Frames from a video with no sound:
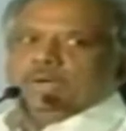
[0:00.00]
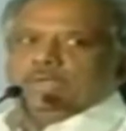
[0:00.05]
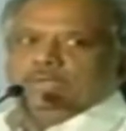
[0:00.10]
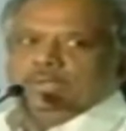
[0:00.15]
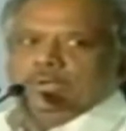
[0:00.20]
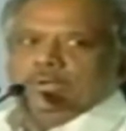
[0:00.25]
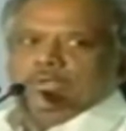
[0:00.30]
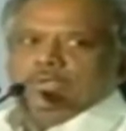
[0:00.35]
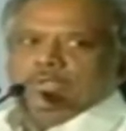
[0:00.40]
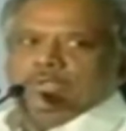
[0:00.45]

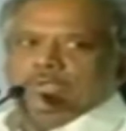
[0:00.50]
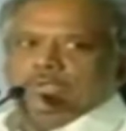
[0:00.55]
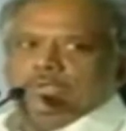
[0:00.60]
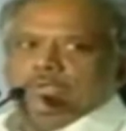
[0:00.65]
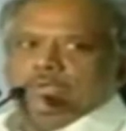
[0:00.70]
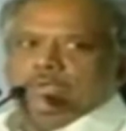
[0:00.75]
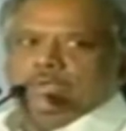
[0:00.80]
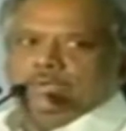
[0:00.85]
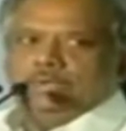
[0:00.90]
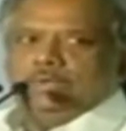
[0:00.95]
மகத்தான
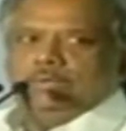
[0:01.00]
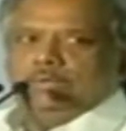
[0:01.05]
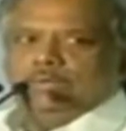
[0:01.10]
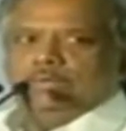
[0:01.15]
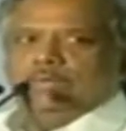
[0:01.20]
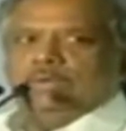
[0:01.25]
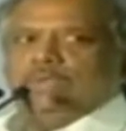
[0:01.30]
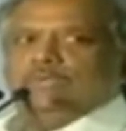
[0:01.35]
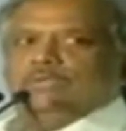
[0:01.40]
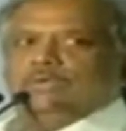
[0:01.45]
சக்தி என்னை
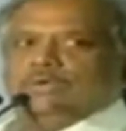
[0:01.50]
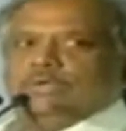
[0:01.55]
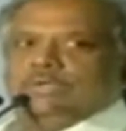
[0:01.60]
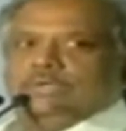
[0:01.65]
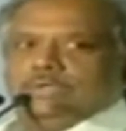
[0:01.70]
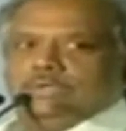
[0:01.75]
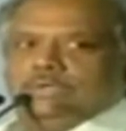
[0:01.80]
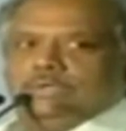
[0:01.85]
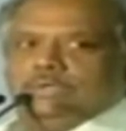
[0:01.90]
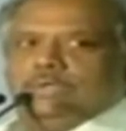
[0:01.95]
விட
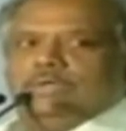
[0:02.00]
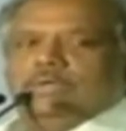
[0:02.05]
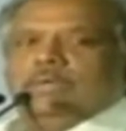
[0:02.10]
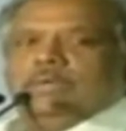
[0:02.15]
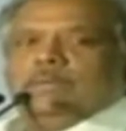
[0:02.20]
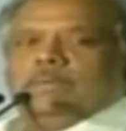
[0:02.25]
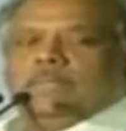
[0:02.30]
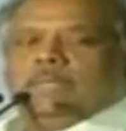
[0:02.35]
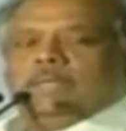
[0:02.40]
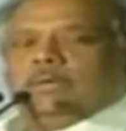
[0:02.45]
உயர்ந்தோங்கிய சக்தி
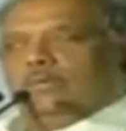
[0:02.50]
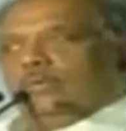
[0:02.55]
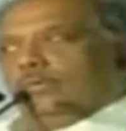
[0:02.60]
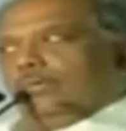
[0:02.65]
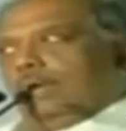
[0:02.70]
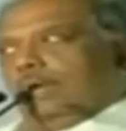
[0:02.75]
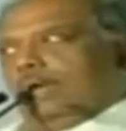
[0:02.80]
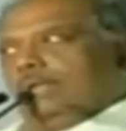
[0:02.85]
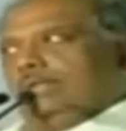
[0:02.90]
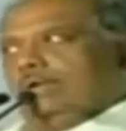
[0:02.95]

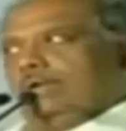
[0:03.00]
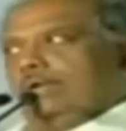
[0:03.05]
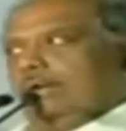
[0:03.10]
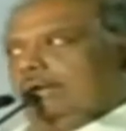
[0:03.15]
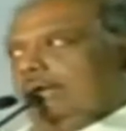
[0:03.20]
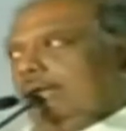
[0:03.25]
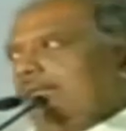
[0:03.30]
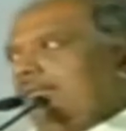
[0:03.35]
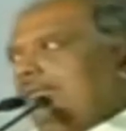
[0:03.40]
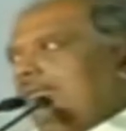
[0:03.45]

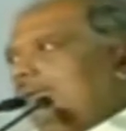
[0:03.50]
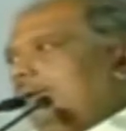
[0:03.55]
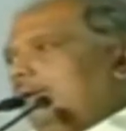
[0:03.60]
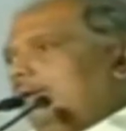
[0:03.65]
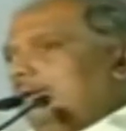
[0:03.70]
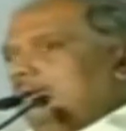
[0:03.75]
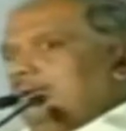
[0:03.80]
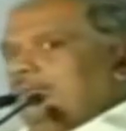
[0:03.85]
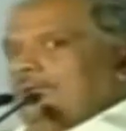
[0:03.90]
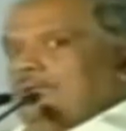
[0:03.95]
உலகத்தினுடைய அனைத்து
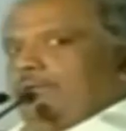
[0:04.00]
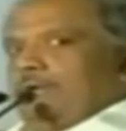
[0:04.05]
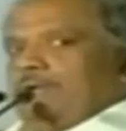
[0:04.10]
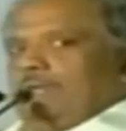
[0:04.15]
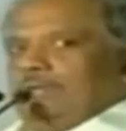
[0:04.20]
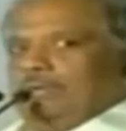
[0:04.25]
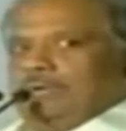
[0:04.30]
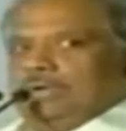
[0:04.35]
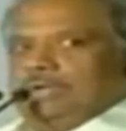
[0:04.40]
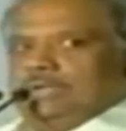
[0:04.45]
மக்களையும் விட
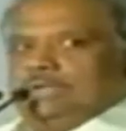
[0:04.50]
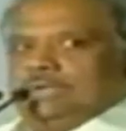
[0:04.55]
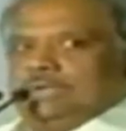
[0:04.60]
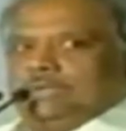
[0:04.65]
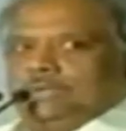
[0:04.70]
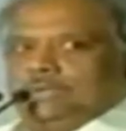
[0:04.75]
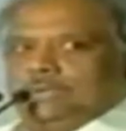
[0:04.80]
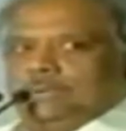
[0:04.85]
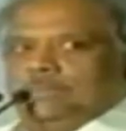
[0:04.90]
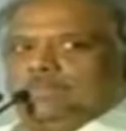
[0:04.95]
உயர்ந்தோங்கிய
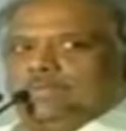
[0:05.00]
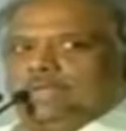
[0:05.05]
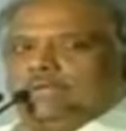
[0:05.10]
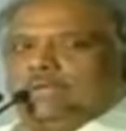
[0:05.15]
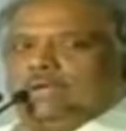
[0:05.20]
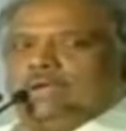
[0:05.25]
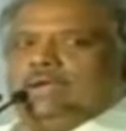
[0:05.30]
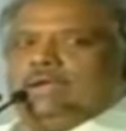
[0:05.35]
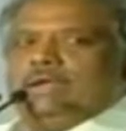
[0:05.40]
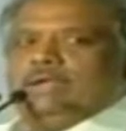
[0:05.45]
சக்தி
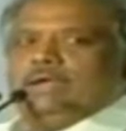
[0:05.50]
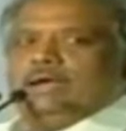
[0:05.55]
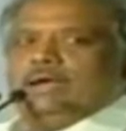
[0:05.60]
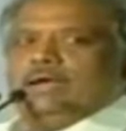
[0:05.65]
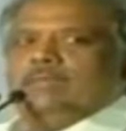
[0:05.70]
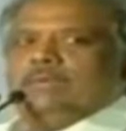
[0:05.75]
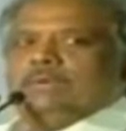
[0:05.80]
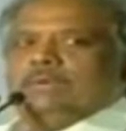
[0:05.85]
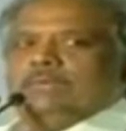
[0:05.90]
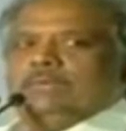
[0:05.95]
எனவே நான்
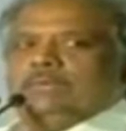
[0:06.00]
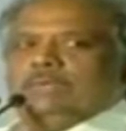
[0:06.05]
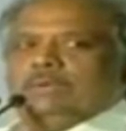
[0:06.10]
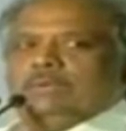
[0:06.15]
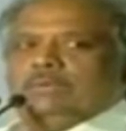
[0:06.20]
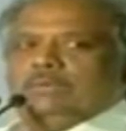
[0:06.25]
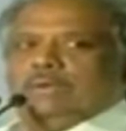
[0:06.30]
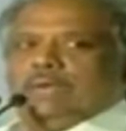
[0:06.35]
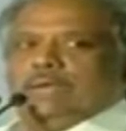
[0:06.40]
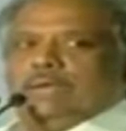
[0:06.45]
யார் பக்கம்
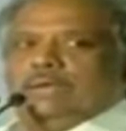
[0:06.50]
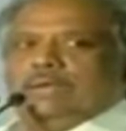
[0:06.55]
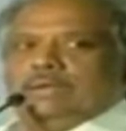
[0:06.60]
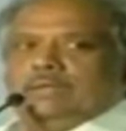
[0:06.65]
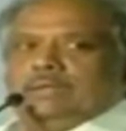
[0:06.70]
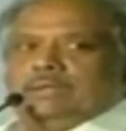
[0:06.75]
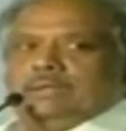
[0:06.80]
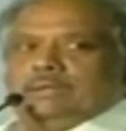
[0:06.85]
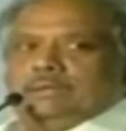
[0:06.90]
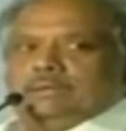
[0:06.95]
திரும்புவேன்
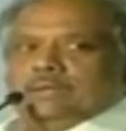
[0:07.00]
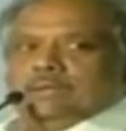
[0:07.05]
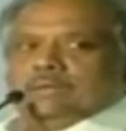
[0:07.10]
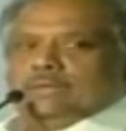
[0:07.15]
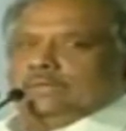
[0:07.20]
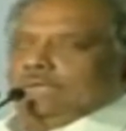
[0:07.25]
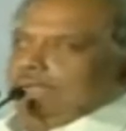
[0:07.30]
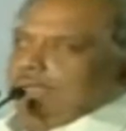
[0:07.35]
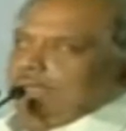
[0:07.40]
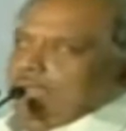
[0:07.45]

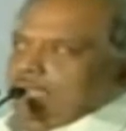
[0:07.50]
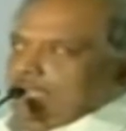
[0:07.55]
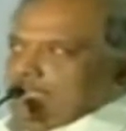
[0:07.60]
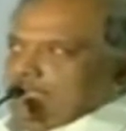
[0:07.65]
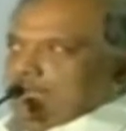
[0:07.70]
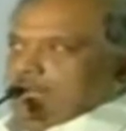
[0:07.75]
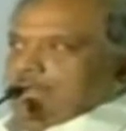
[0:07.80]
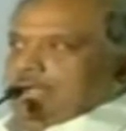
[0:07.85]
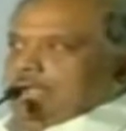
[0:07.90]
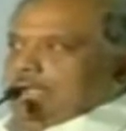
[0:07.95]

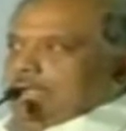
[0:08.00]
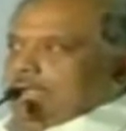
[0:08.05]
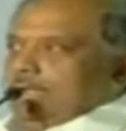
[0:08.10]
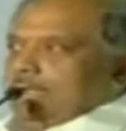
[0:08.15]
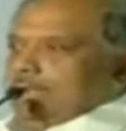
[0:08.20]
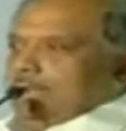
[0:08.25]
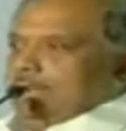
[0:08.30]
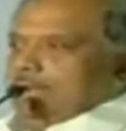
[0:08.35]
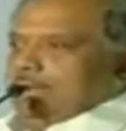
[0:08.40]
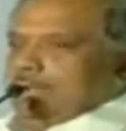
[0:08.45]
தேவையற்றவனாக
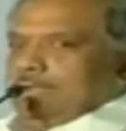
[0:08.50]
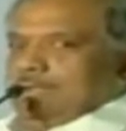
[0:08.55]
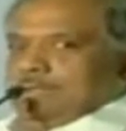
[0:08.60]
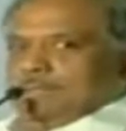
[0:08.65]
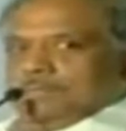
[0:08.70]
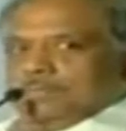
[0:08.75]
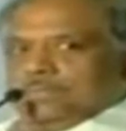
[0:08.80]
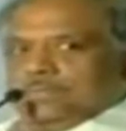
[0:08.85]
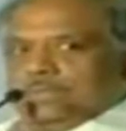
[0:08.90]
இருக்கின்றானே